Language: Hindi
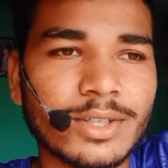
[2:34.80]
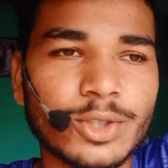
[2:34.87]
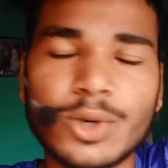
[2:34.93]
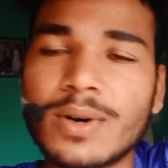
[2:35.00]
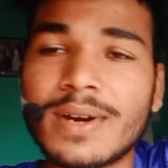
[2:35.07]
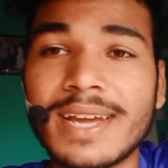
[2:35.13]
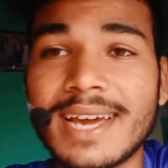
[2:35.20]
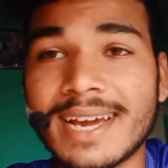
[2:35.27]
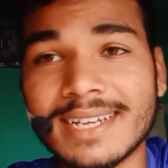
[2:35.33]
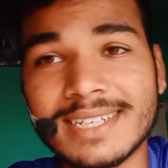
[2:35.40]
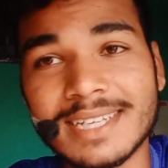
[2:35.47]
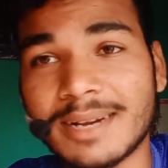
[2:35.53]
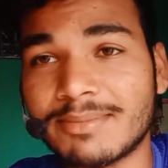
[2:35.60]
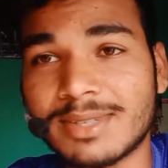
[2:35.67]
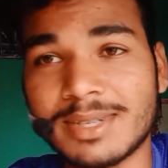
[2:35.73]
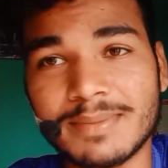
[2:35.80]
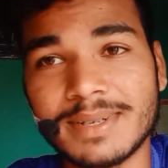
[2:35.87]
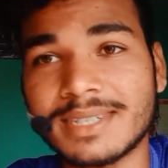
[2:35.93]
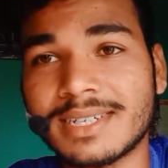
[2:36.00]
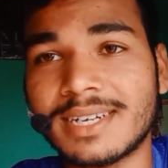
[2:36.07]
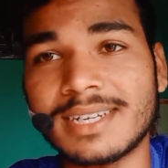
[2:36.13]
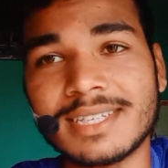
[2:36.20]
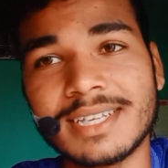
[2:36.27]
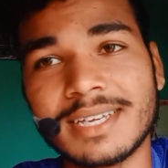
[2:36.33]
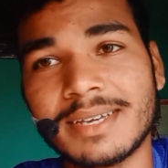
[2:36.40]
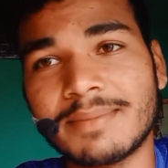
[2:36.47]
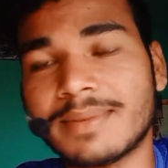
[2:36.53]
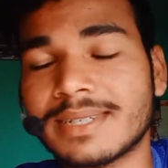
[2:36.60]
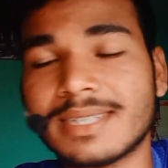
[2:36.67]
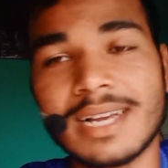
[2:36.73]
छोटे एग्ज़ाम समझकर इसे
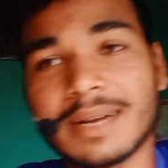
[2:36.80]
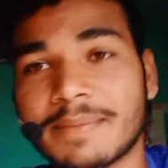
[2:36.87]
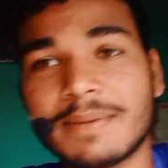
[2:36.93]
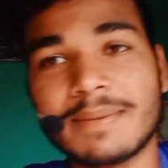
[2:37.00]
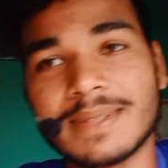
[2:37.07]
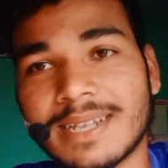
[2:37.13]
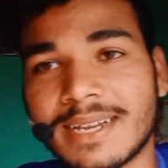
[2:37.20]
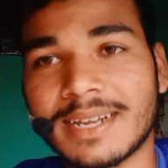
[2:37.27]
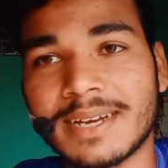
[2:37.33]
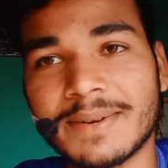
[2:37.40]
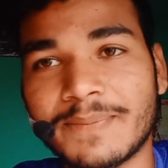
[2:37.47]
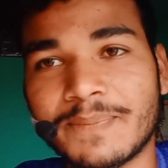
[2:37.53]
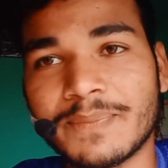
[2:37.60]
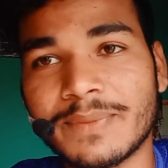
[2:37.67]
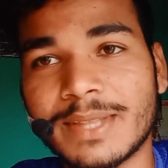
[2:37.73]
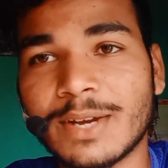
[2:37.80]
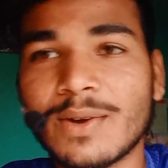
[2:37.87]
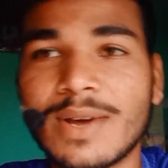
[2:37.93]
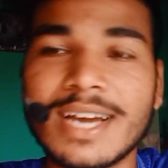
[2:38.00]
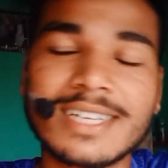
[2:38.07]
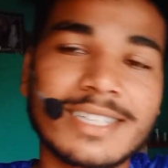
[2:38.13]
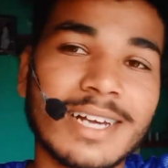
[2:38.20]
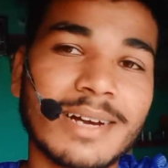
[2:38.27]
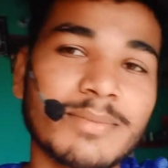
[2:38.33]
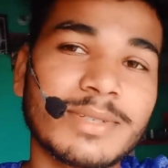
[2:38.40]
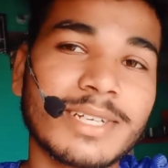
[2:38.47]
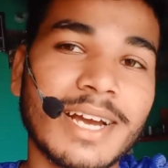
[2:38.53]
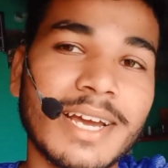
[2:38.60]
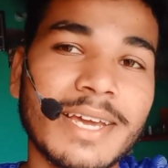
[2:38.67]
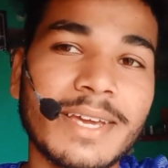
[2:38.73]
मजाक में मत लेना देखो एग्ज़ाम
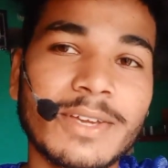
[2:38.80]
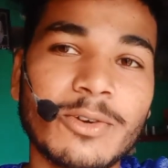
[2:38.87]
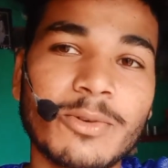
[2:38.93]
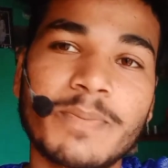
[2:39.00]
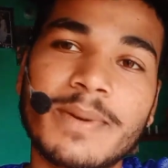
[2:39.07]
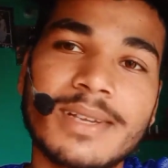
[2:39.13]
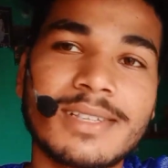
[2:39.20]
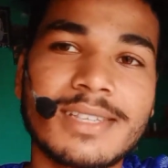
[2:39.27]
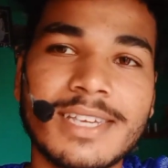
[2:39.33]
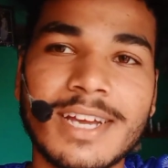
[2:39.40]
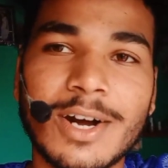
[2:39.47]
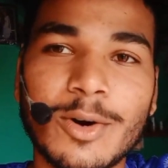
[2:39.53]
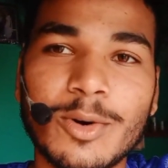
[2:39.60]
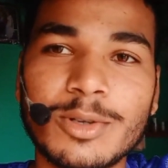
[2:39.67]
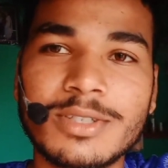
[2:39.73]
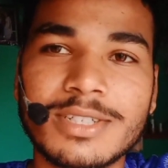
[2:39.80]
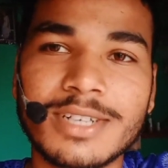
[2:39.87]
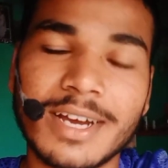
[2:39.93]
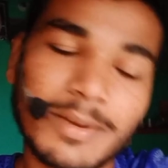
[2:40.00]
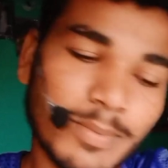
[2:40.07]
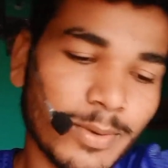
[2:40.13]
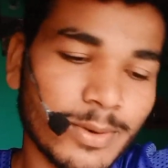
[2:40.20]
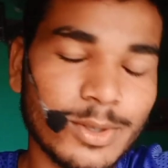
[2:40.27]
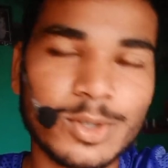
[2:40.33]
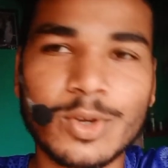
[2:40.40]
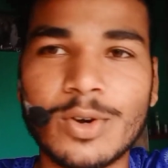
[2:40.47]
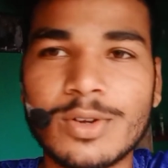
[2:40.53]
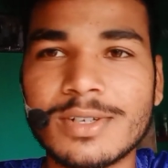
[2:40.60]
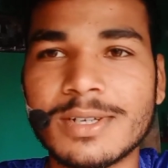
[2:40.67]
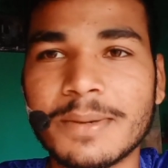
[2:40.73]
चाहे यूपीएससी का हो चाहे पुलिस
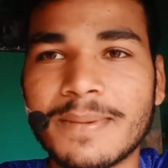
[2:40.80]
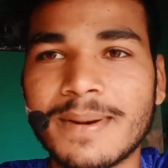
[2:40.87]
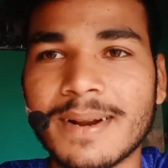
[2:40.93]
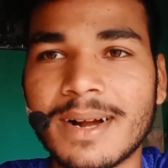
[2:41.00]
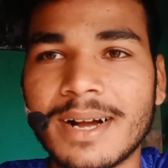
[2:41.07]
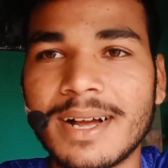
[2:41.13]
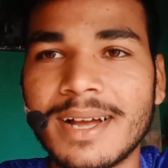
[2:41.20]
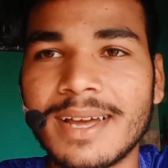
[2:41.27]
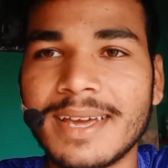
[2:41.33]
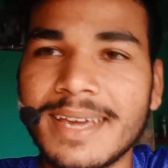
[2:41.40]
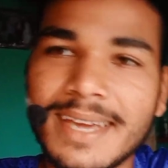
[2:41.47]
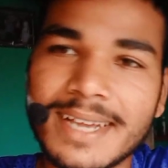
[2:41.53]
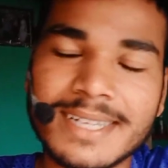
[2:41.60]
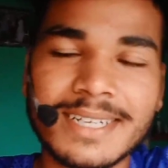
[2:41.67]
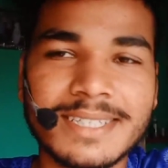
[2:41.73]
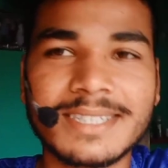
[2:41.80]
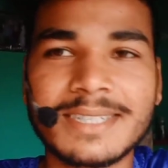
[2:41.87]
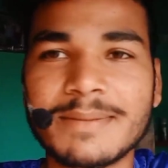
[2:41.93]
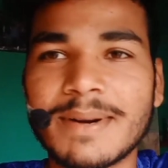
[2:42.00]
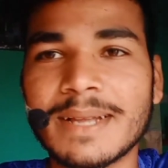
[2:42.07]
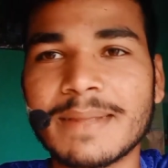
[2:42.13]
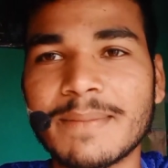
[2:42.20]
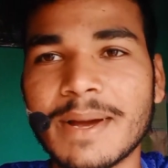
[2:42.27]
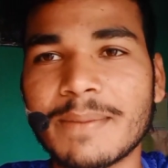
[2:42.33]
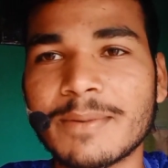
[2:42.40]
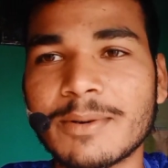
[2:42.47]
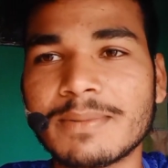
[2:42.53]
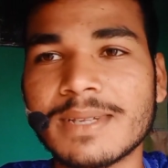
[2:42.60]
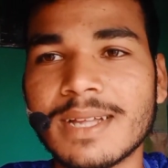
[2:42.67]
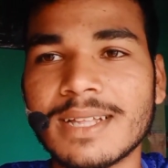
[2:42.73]
कांस्टेबल का एक सच्ची बात मैं
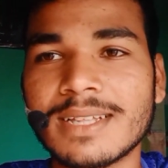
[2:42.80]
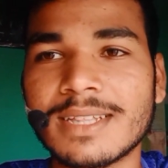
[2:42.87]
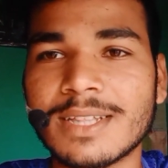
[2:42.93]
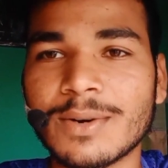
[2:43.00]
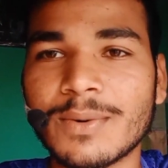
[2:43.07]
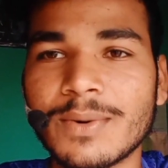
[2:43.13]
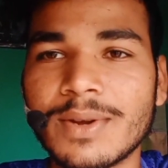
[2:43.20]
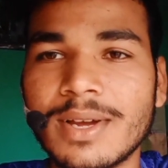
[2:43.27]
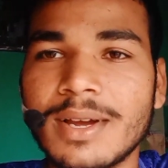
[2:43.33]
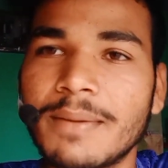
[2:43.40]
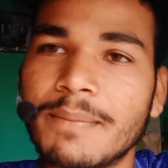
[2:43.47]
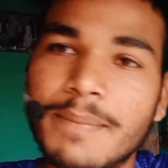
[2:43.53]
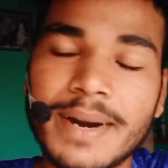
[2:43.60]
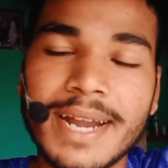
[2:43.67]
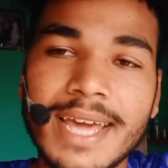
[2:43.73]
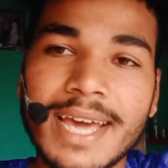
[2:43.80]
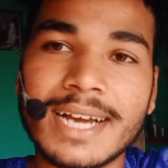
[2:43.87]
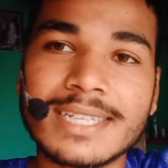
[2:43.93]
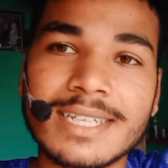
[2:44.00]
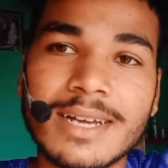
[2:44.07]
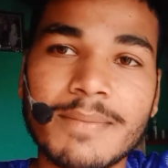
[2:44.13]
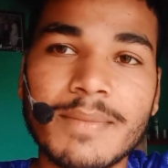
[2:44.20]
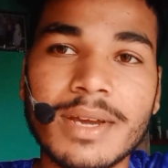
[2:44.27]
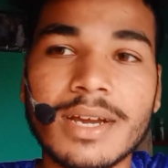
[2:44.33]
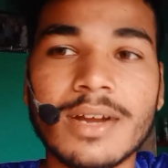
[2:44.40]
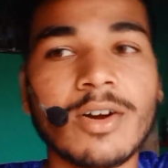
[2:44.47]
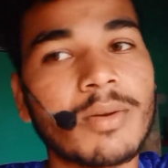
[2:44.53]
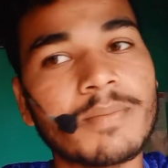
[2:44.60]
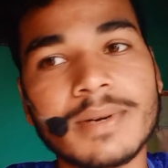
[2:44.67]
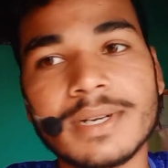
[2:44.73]
आपको बता देता हूँ बड़े एग्ज़ाम में
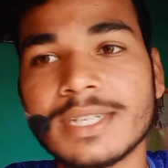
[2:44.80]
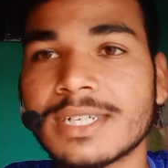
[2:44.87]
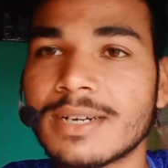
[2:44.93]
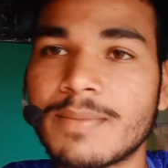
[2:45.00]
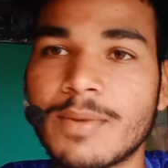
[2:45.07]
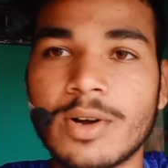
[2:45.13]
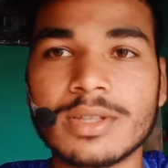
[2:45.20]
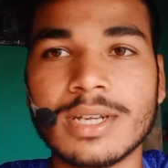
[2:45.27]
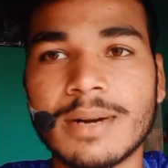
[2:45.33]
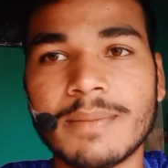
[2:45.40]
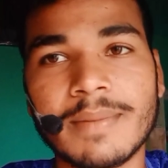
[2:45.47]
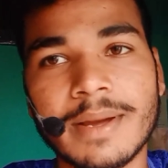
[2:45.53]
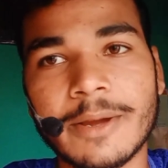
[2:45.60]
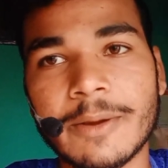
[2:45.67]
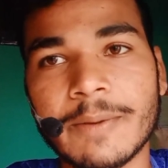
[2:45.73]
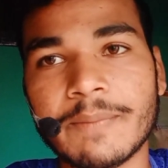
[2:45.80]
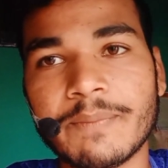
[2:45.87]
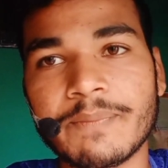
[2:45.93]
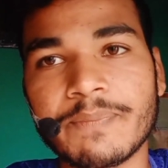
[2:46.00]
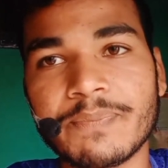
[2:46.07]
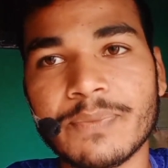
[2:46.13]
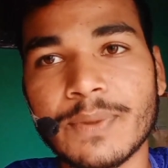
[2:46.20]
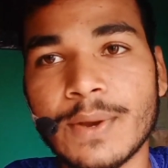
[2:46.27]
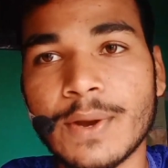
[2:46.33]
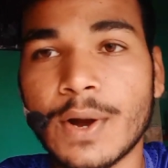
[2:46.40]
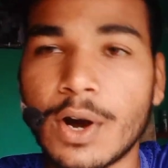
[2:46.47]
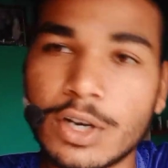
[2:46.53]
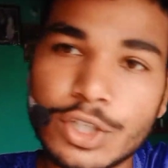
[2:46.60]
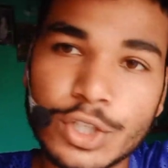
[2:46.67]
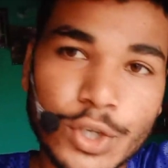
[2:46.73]
कंपटीशन बहुत कम है
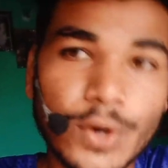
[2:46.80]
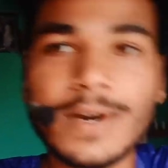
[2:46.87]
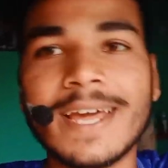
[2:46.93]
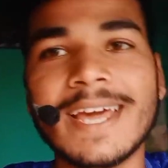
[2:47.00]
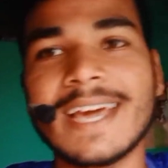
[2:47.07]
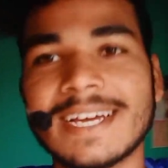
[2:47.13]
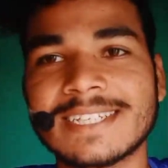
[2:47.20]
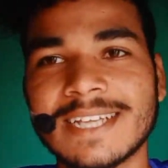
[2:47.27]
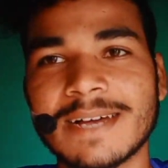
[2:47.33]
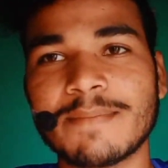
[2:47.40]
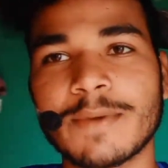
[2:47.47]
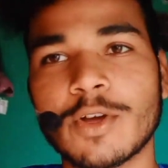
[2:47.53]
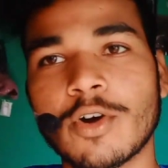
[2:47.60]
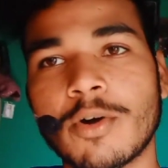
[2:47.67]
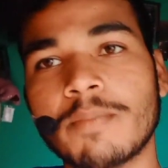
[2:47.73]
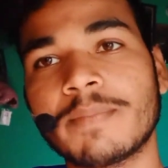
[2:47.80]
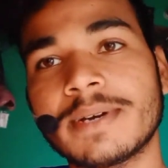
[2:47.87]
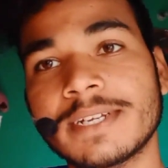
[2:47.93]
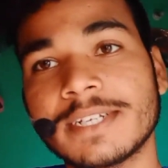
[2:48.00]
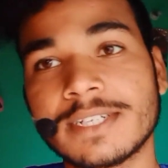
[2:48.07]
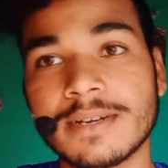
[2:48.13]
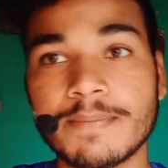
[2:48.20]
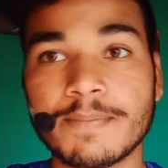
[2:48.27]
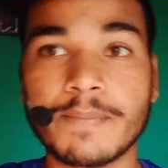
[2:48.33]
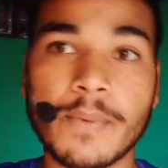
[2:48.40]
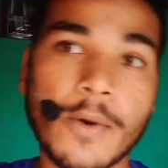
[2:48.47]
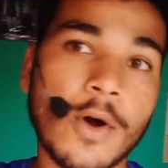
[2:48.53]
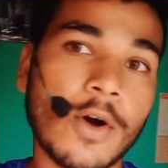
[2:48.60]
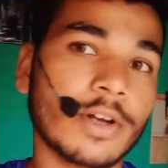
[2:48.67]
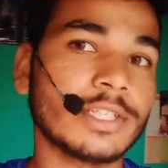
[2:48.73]
और छोटे एग्ज़ाम में कंपटीशन
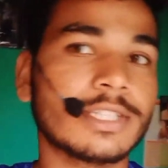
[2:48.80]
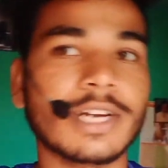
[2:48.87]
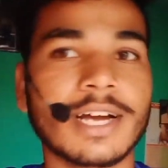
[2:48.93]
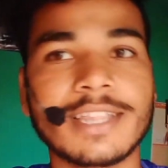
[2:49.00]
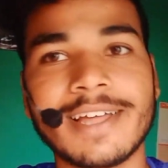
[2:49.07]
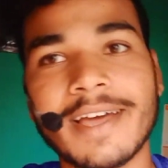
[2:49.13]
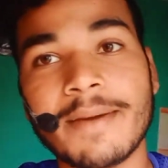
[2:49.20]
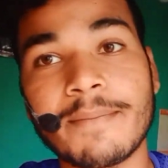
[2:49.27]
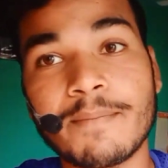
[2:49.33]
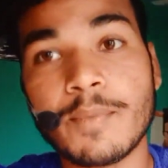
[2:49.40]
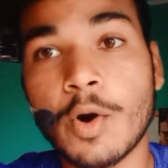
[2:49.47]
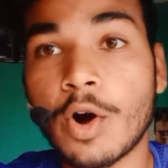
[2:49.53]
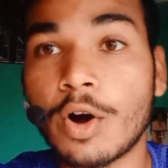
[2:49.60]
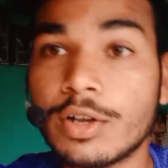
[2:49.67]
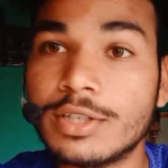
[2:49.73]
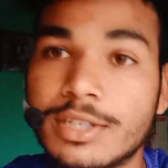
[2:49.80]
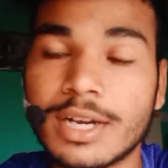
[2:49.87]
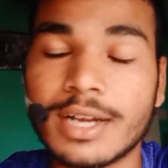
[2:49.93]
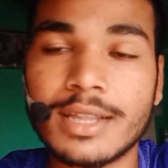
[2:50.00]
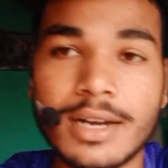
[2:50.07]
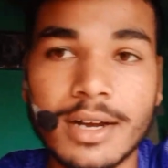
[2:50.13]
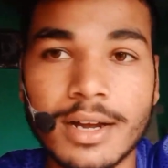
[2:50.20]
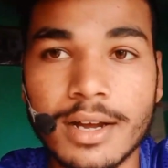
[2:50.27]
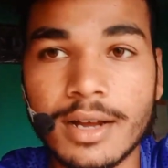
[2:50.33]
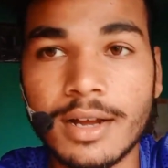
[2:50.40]
बहुत ज़्यादा है बहुत ज़्यादा